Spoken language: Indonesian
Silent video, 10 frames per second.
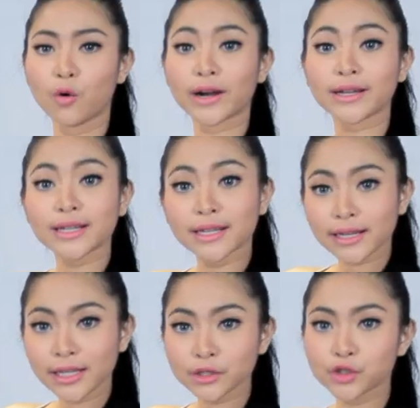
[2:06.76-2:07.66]
luar
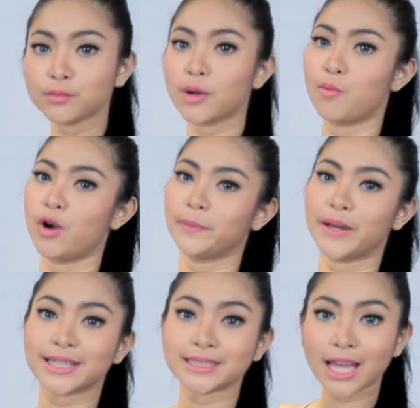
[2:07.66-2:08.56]
negeri cuma buat
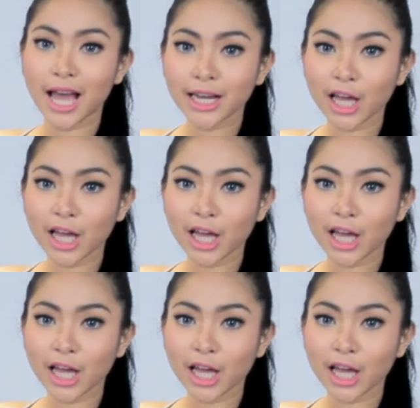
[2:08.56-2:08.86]
pekerjaan